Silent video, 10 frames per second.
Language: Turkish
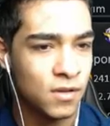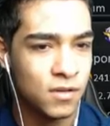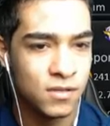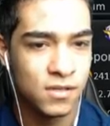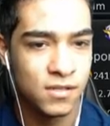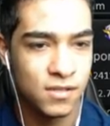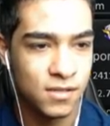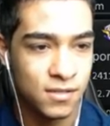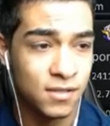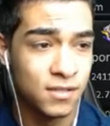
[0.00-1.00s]
Sınırsız,
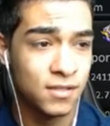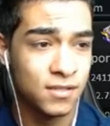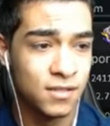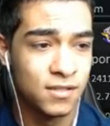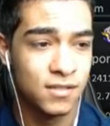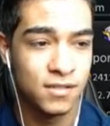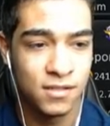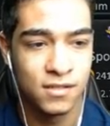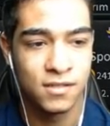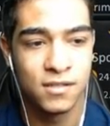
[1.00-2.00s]
sınırsız, sınırsız,
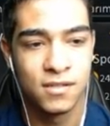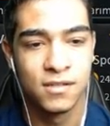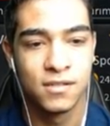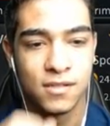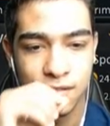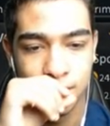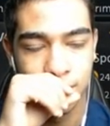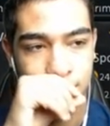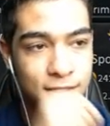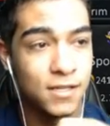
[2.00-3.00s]
sınırsız, sınırsız,
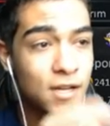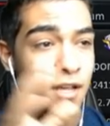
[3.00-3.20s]
sınırsız.